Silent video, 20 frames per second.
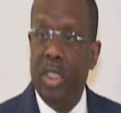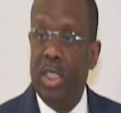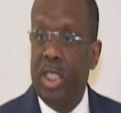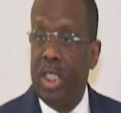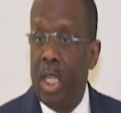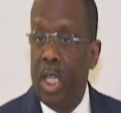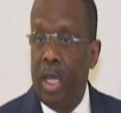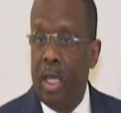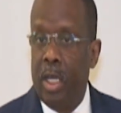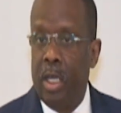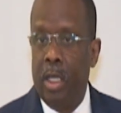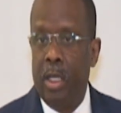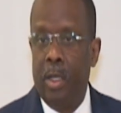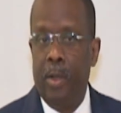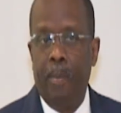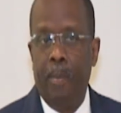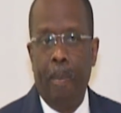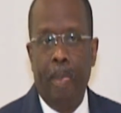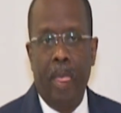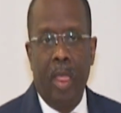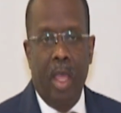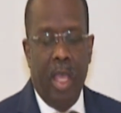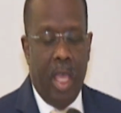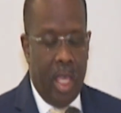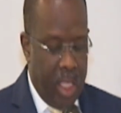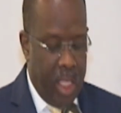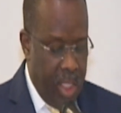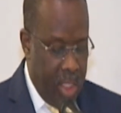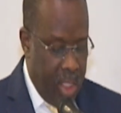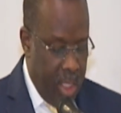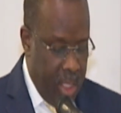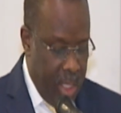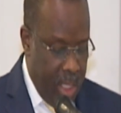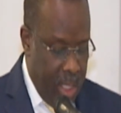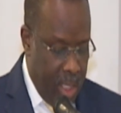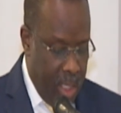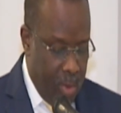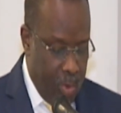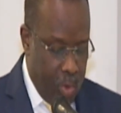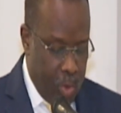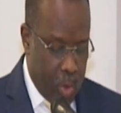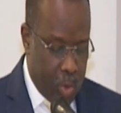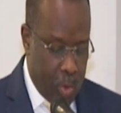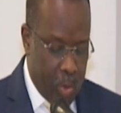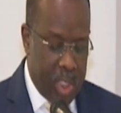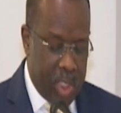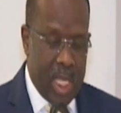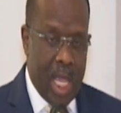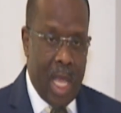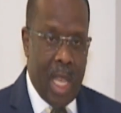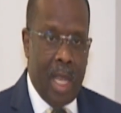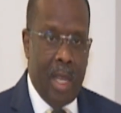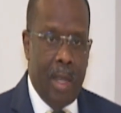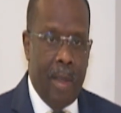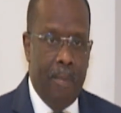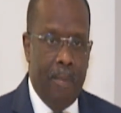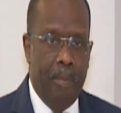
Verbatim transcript: genre, équité et inclusion sociale